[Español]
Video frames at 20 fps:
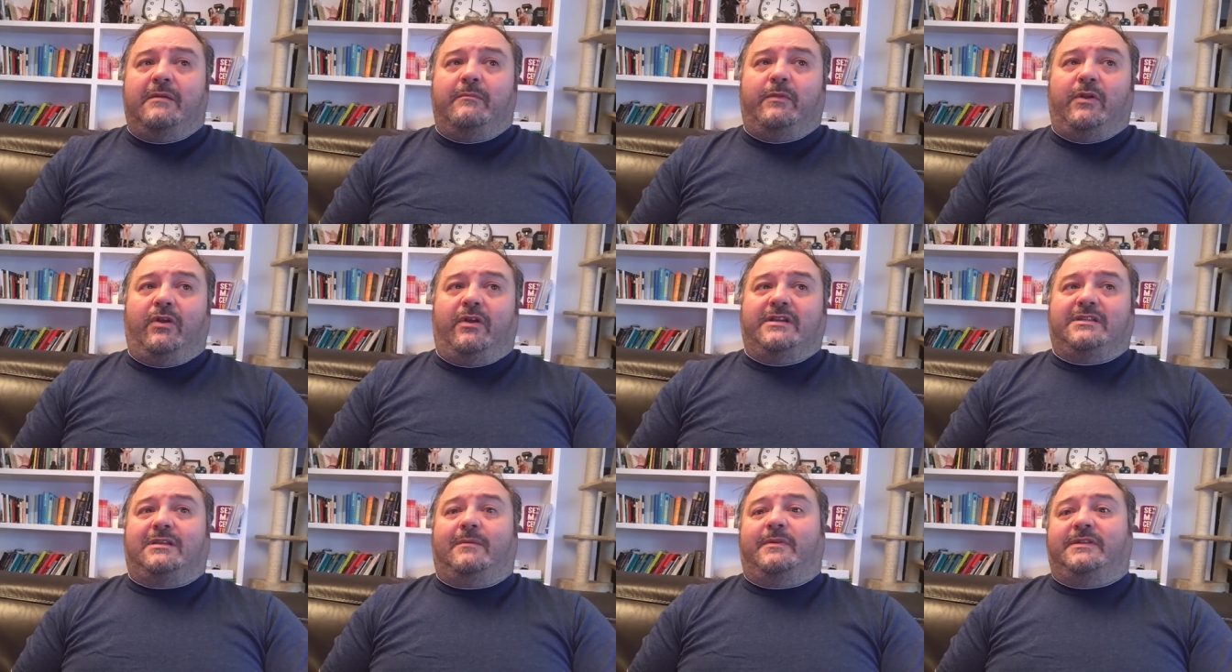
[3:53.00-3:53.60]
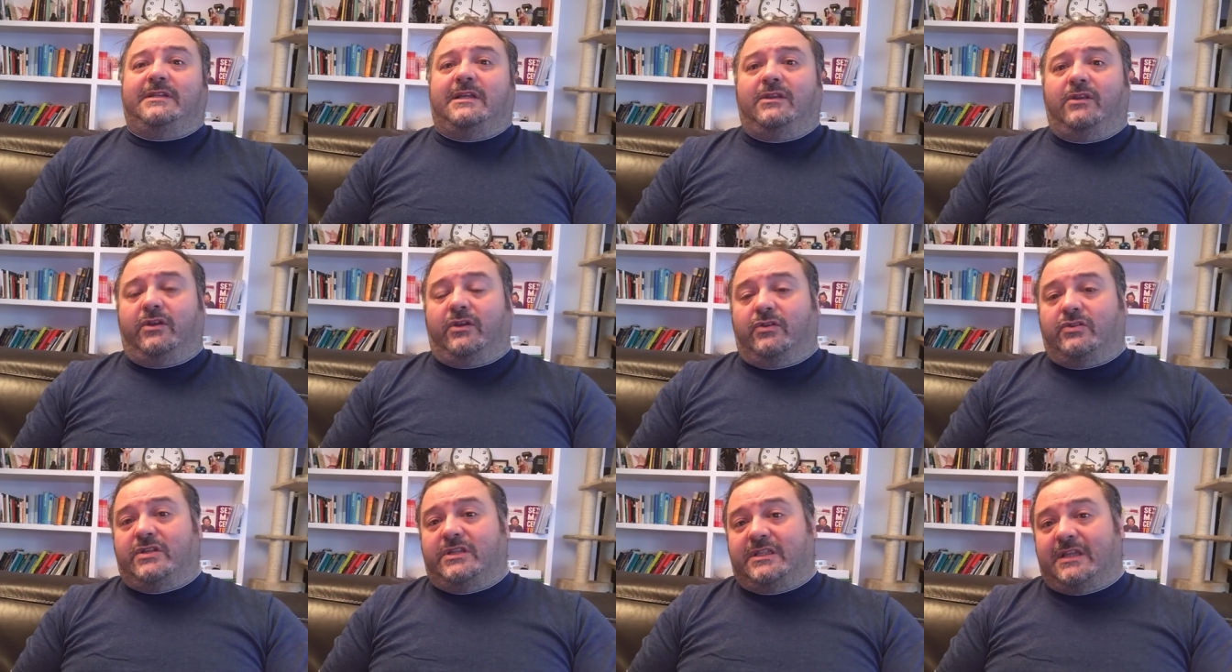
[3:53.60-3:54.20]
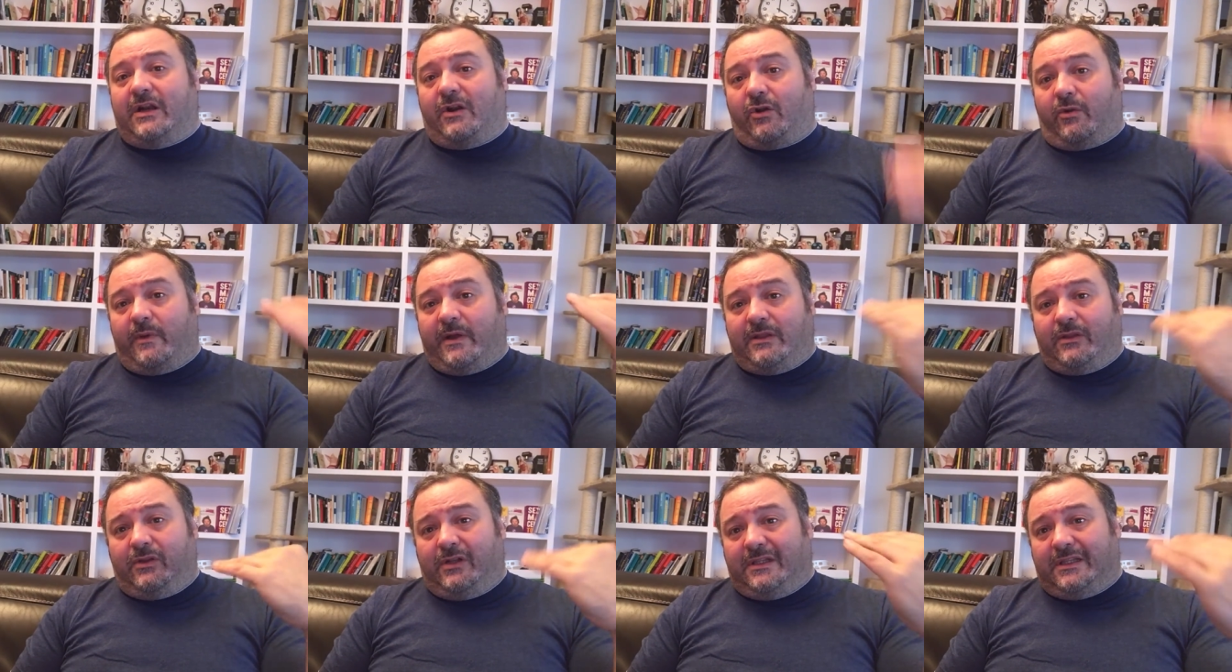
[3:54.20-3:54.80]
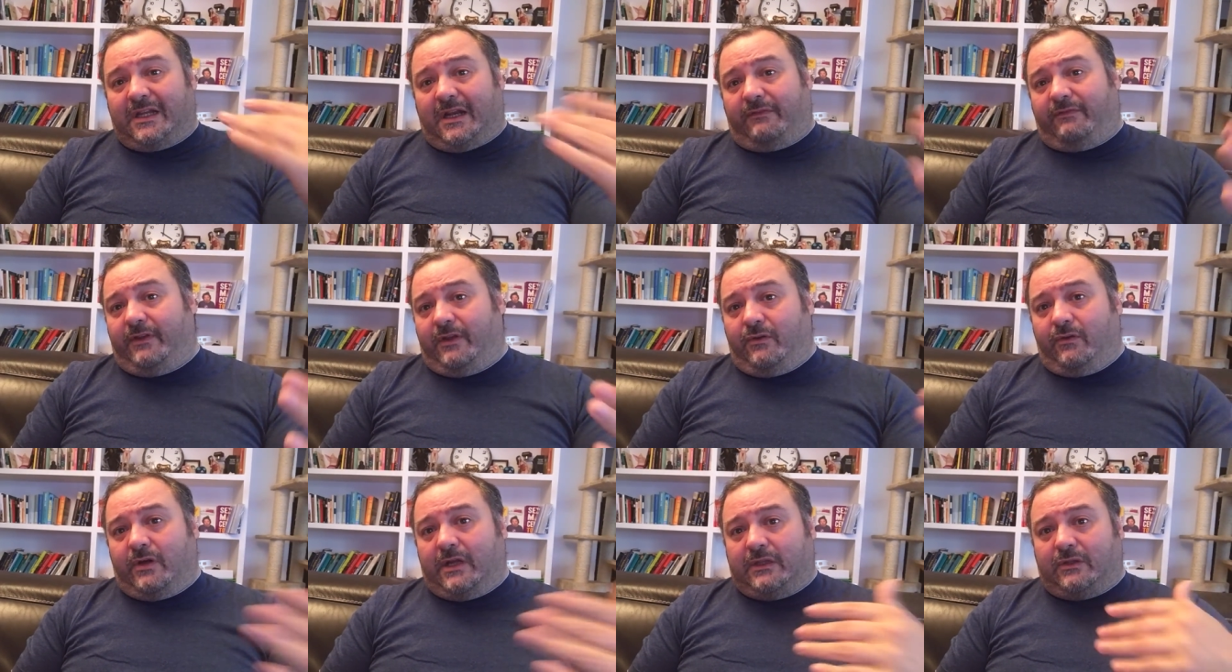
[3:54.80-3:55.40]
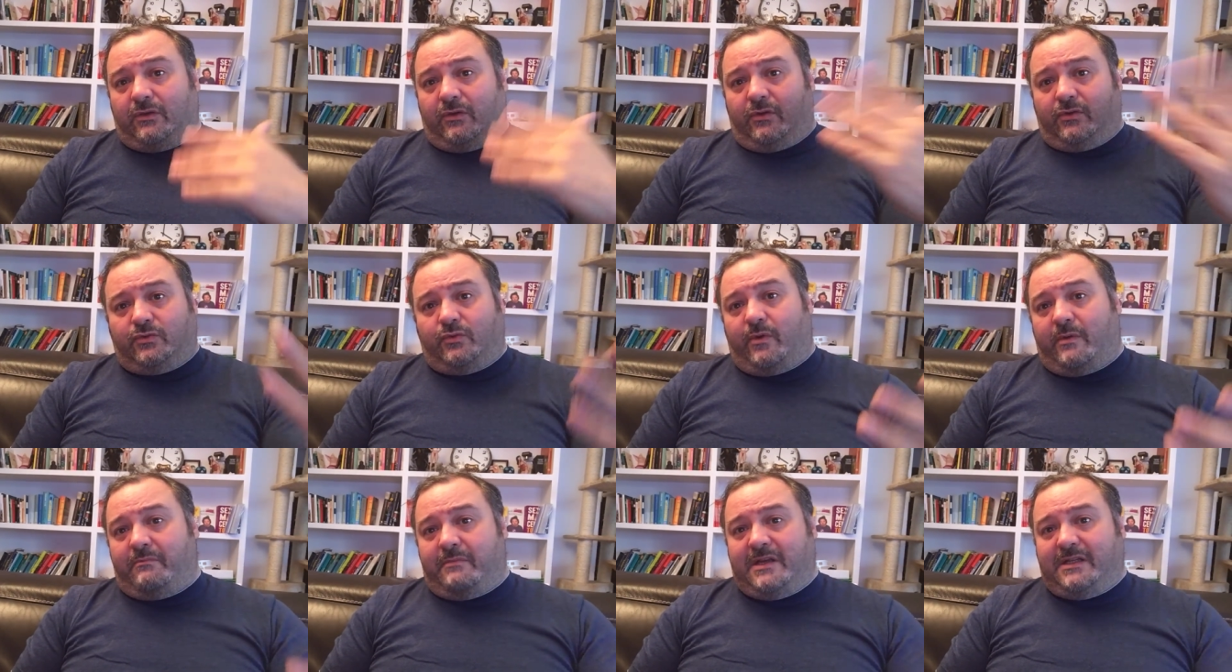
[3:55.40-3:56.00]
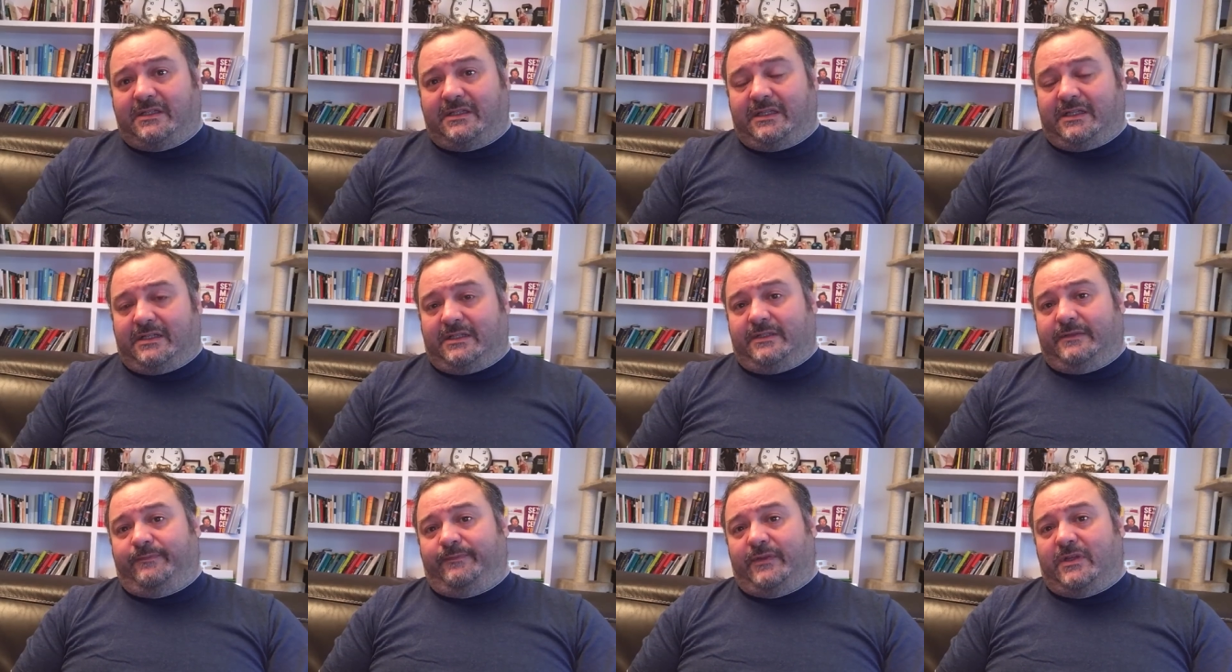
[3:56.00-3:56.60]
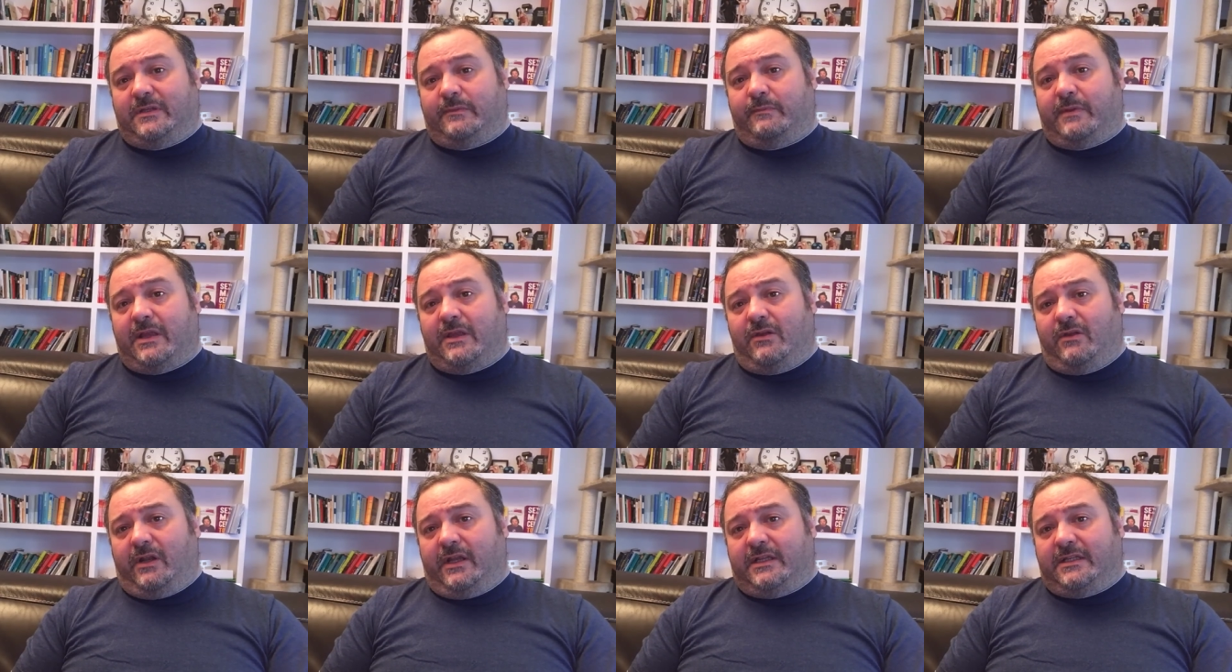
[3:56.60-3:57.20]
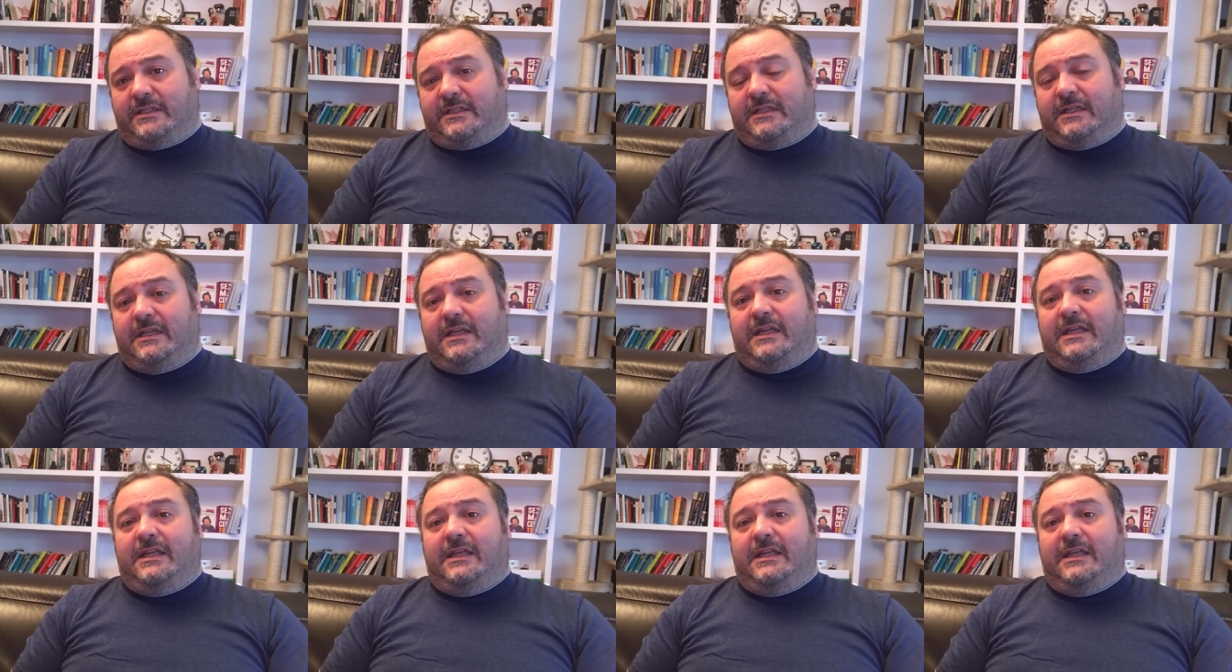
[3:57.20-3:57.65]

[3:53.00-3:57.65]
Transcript: pero ¿qué está pasando? Que nos están robando el tráfico a todos los webmasters españoles.